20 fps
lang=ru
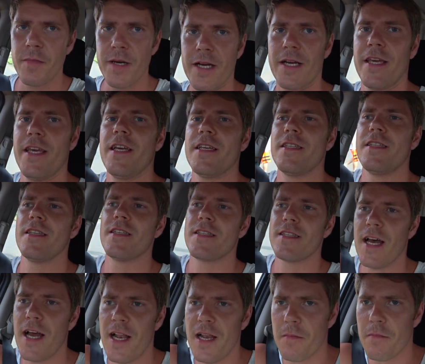Мы их есть не
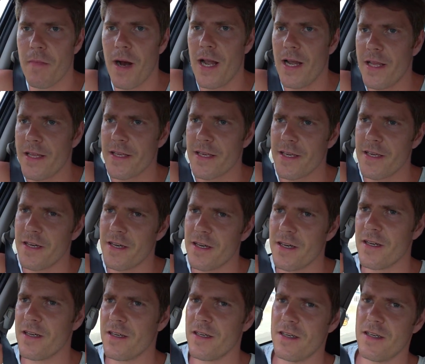стали, маленькие.
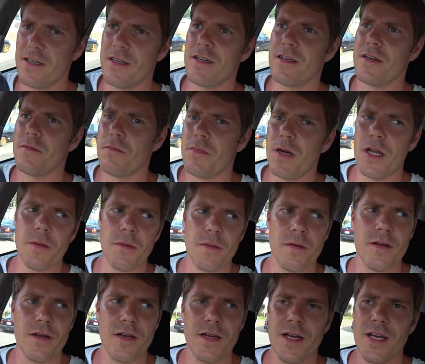А, были...
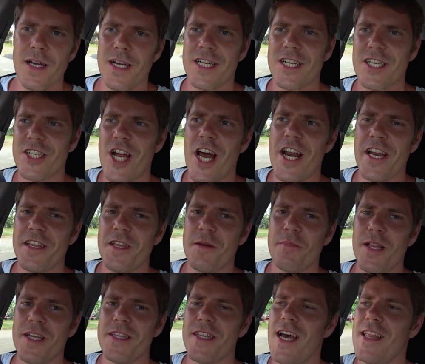Правильно жареный
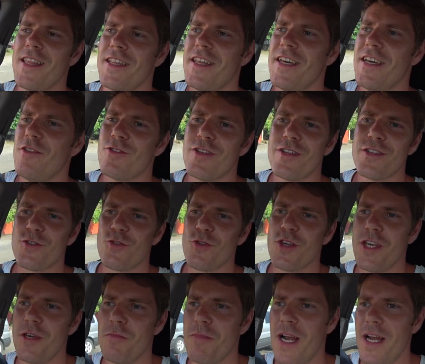платан, да и
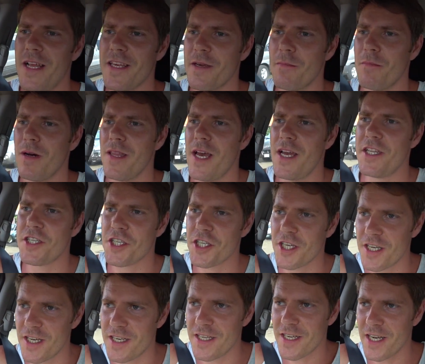сухие маленькие
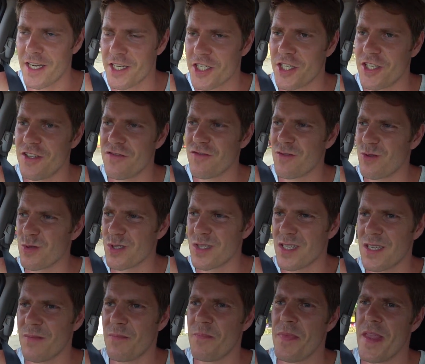бананчики, они, конечно,
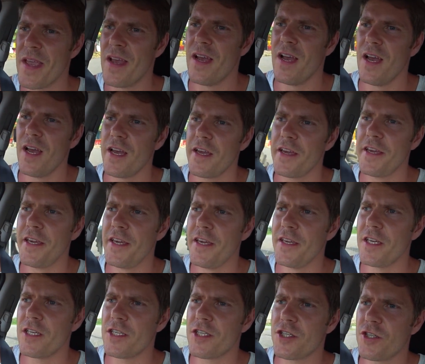невкусные. И
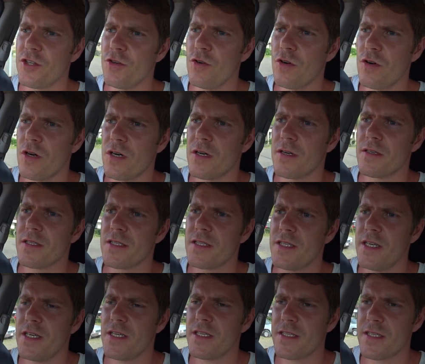еще
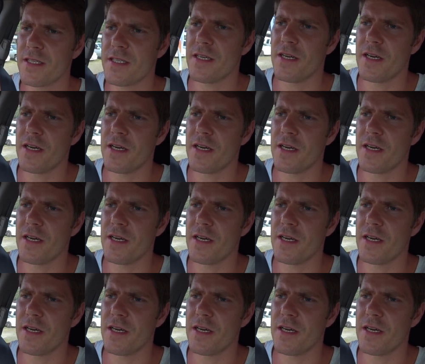здесь